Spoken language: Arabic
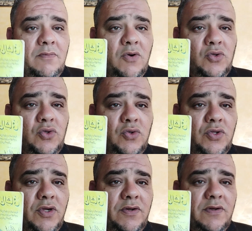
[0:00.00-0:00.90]

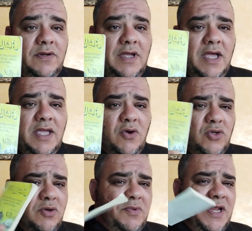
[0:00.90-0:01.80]
موجود ها هي
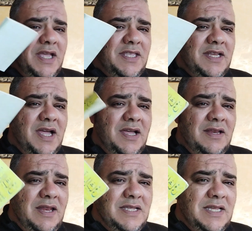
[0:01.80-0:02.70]
كتب
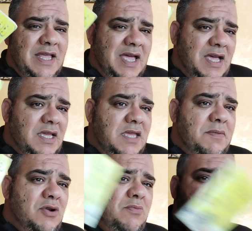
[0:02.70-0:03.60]
نادرة ليس لها
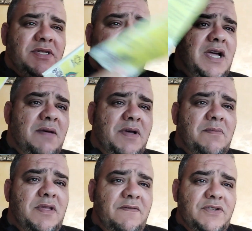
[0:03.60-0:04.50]
قيمة ربما تراها
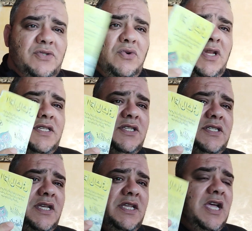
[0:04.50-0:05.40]
مرمية في السوق لا
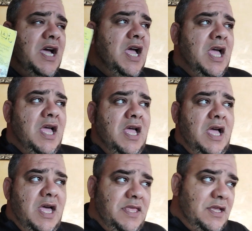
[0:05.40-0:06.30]
تشتريها
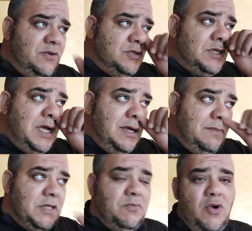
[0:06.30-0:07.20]
هذه النسخة
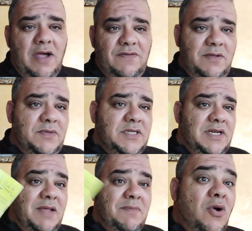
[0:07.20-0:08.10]
مطبوعة في
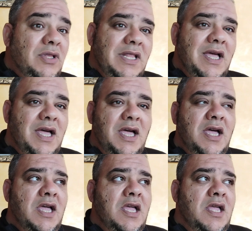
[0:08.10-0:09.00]
مصر يعد
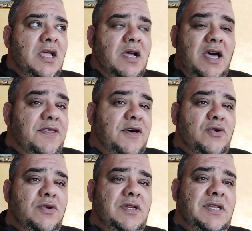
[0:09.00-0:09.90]
لها
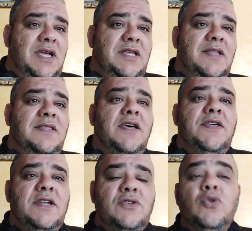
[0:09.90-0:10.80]
أثر يعني
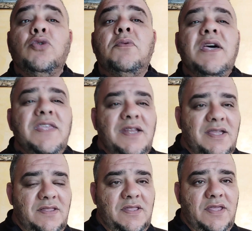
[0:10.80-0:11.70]
اندثرت كتب
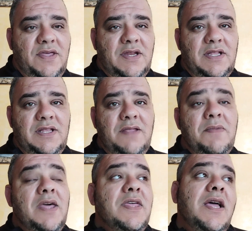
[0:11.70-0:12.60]
كثيرة اندثرت
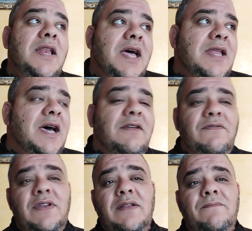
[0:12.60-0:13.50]
لماذا لا
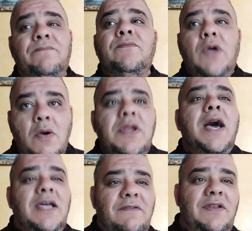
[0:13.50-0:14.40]
نعرف أو
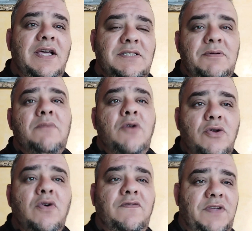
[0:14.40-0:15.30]
نعرف الأسباب
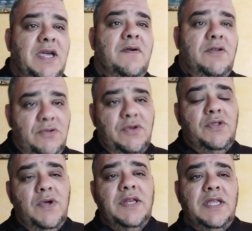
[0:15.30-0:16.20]
ونخفيها ولا
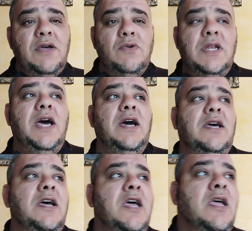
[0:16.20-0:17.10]
نريد أن نقول الحق